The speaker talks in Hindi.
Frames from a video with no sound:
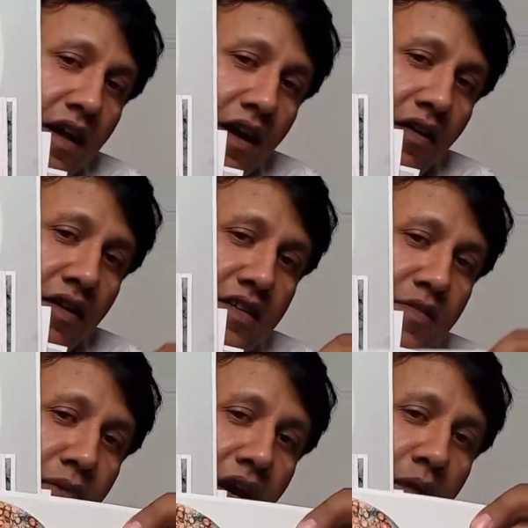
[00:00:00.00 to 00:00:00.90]
और
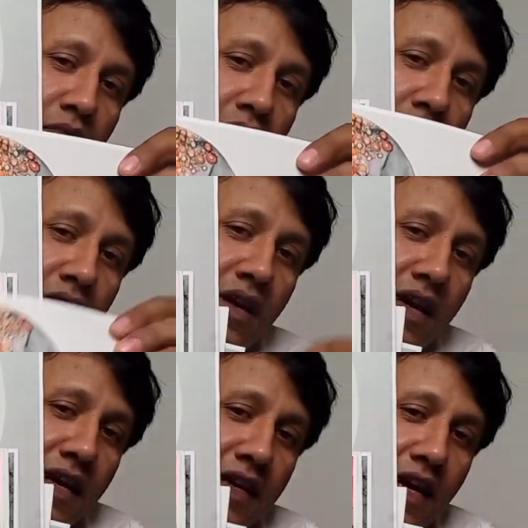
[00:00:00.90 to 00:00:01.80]
इसमें आपको
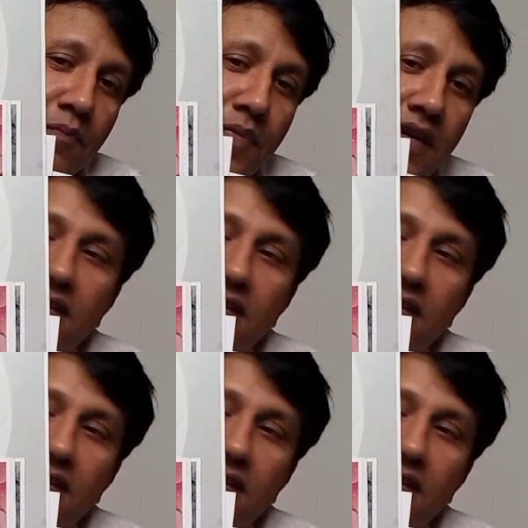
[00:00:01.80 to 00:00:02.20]
ये 20